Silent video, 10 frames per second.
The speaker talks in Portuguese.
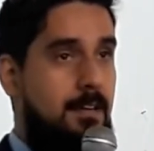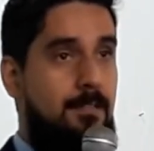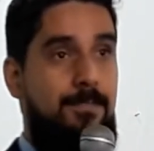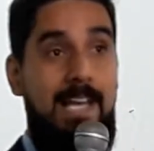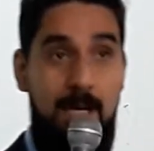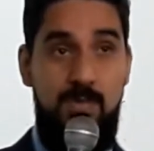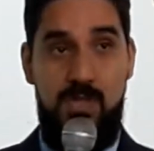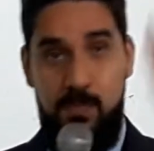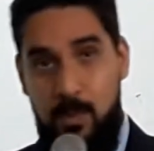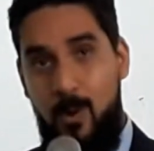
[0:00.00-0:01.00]

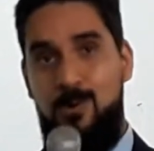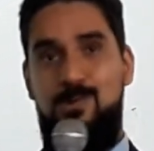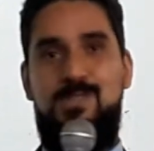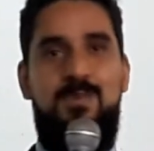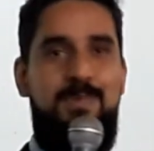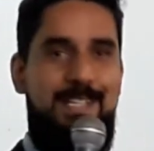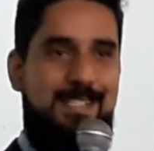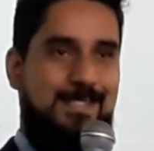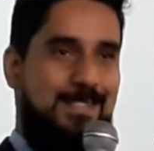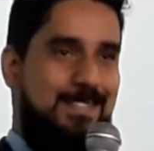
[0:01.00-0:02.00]
falamos pouco sobre
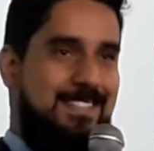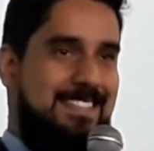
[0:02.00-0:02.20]
isso.